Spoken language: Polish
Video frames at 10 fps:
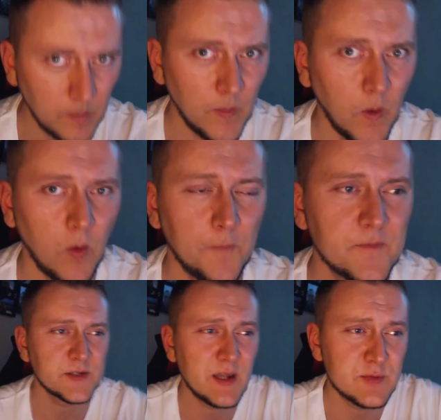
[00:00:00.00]
No,
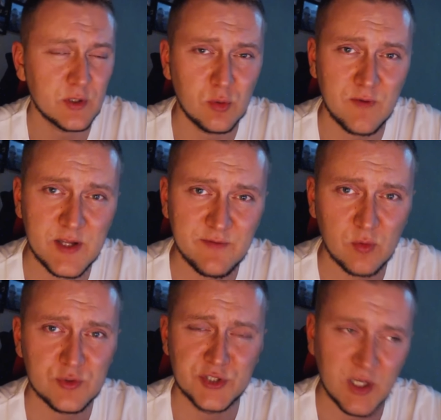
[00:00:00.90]
wiedziałem, że kurwa nie
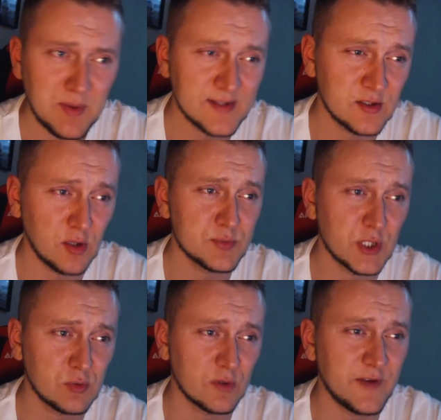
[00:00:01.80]
wyłączycie i bardzo
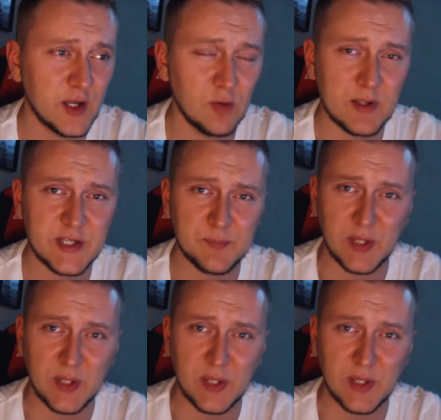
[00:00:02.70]
dobrze, kurwa jego macie, ja